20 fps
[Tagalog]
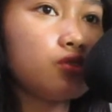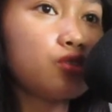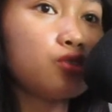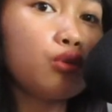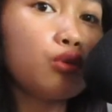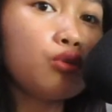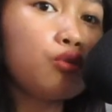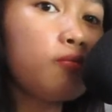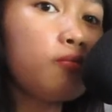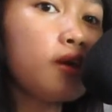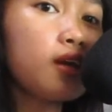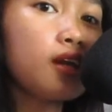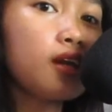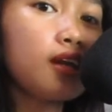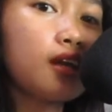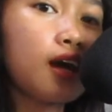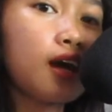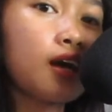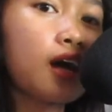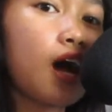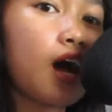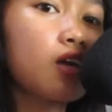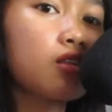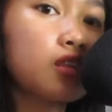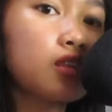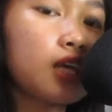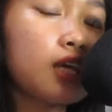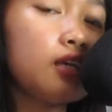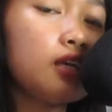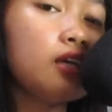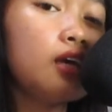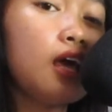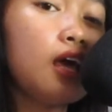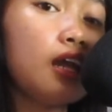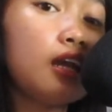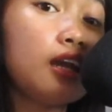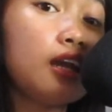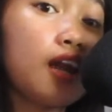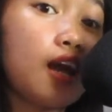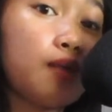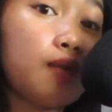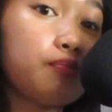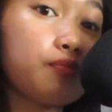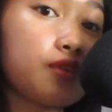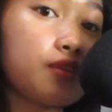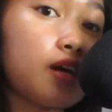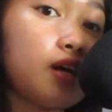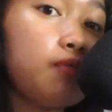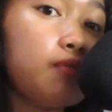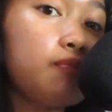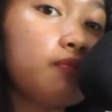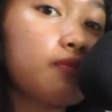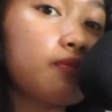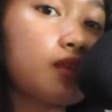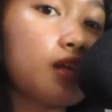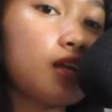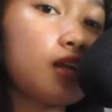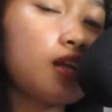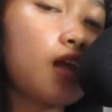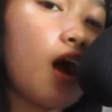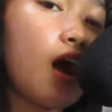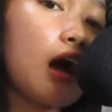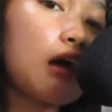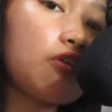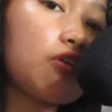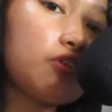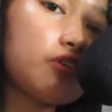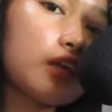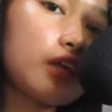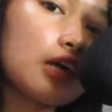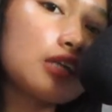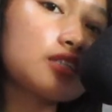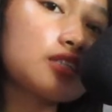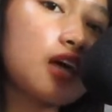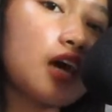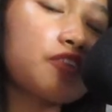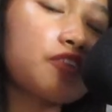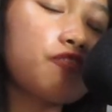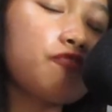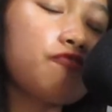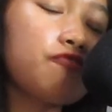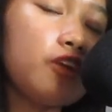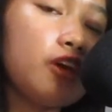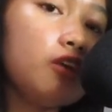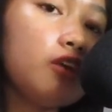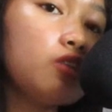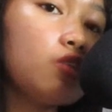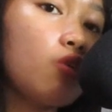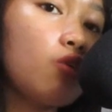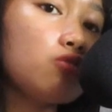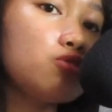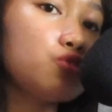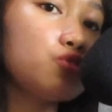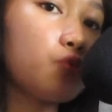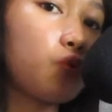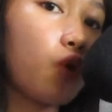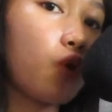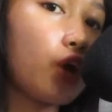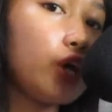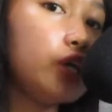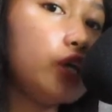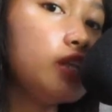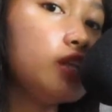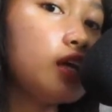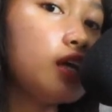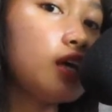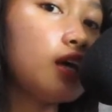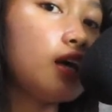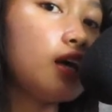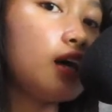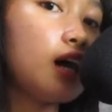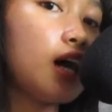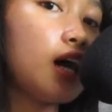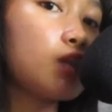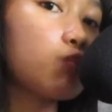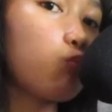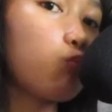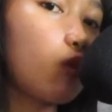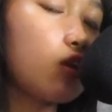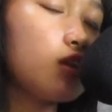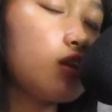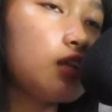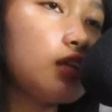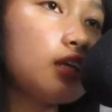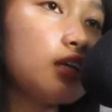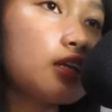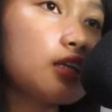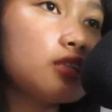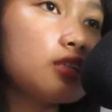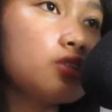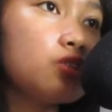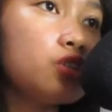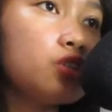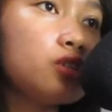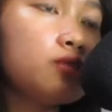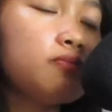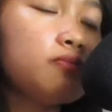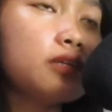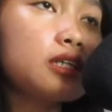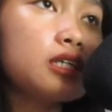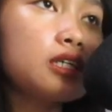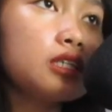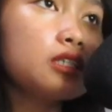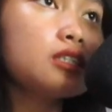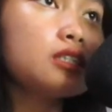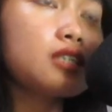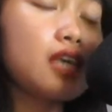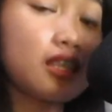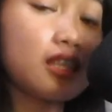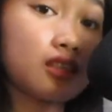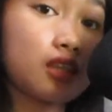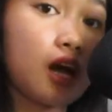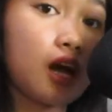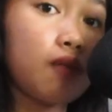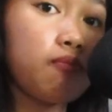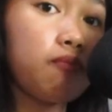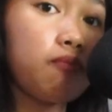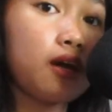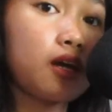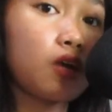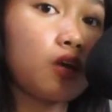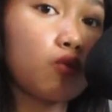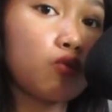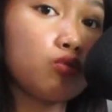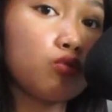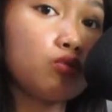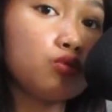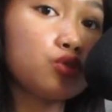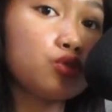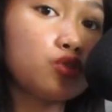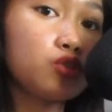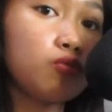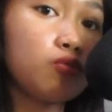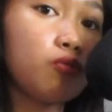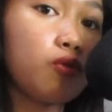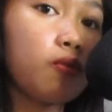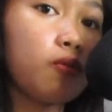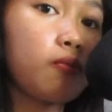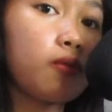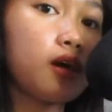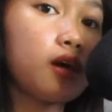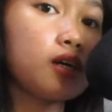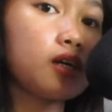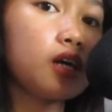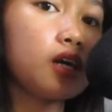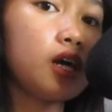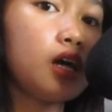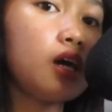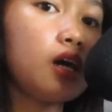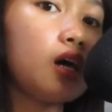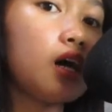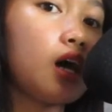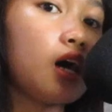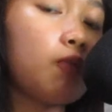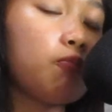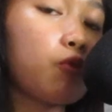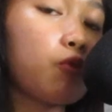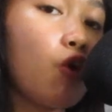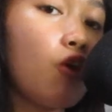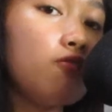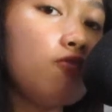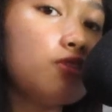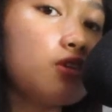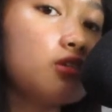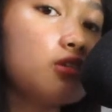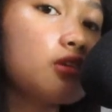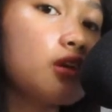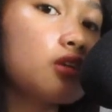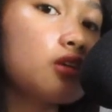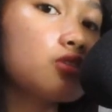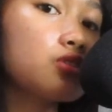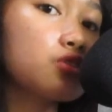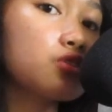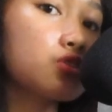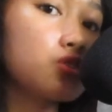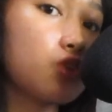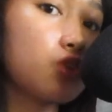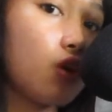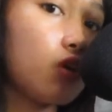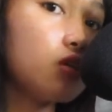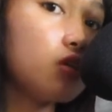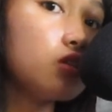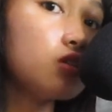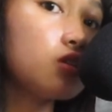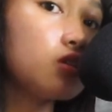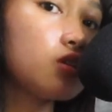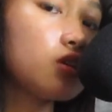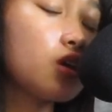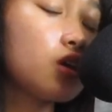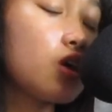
So, gumana na ang ating laptop na nakakonect sa ating gate audio card. At pwede na rin yun maging setup para kung gusto mo mag-cover um, ng song.